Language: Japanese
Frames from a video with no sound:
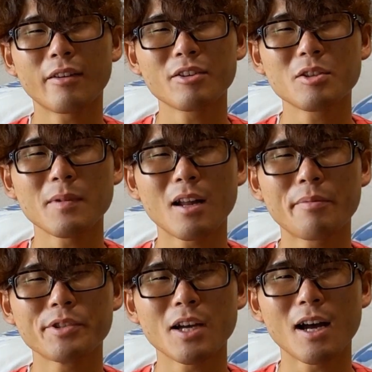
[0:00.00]
楽しみ
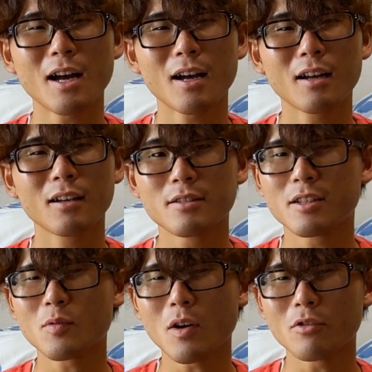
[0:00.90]
ラブシャー。
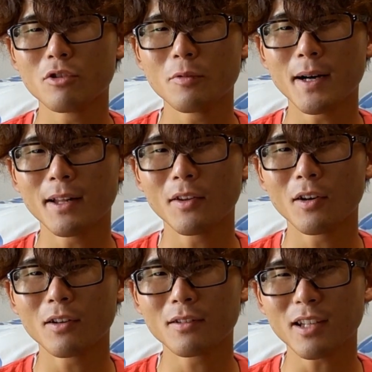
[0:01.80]
実は、ウーバー
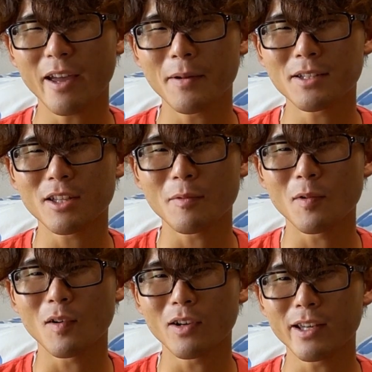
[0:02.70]
の
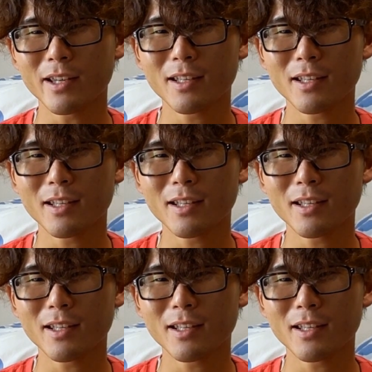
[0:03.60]
ダイバーシティも